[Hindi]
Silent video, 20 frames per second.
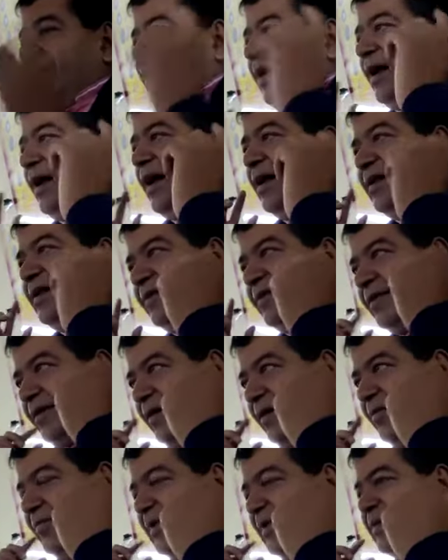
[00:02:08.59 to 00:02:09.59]
कान
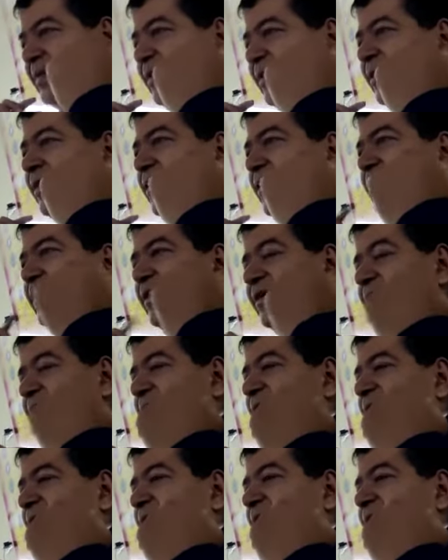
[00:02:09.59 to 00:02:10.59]
से हमेशा ठंड
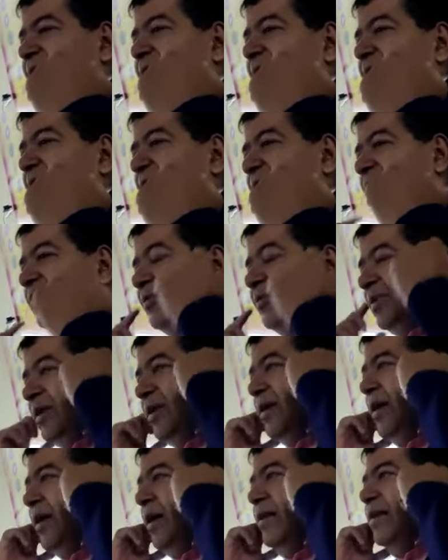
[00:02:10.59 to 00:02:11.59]
अंदर जाती है क्योंकि
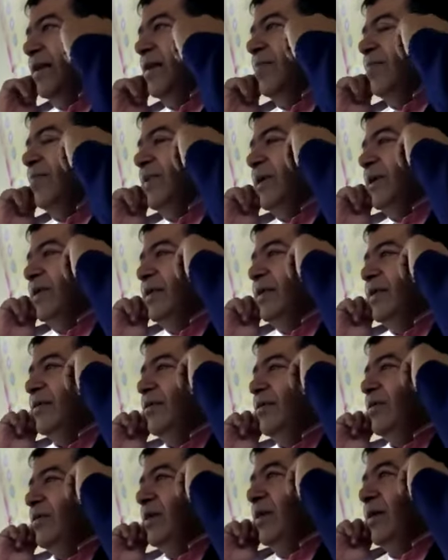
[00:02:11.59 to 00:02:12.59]
कान के पर्दे
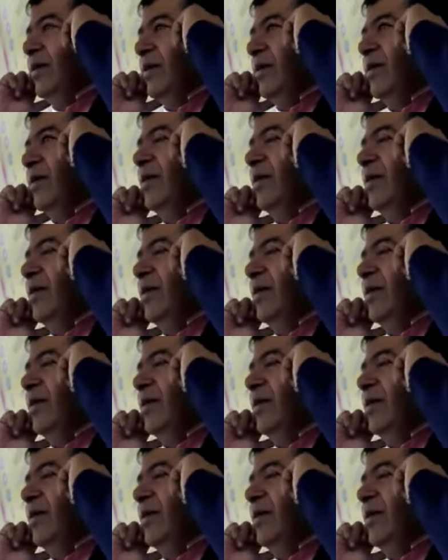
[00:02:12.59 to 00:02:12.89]
जो है